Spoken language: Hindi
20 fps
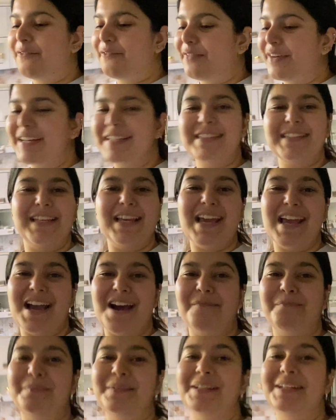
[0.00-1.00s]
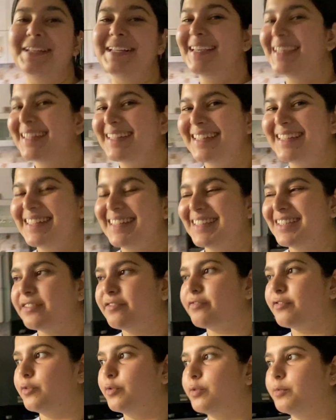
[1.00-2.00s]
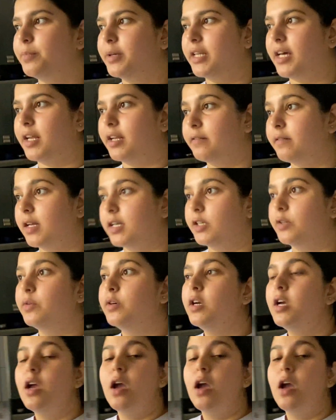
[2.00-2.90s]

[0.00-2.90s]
फिर से अपने नियर एंड डियर फूड बनाने वाली हूँ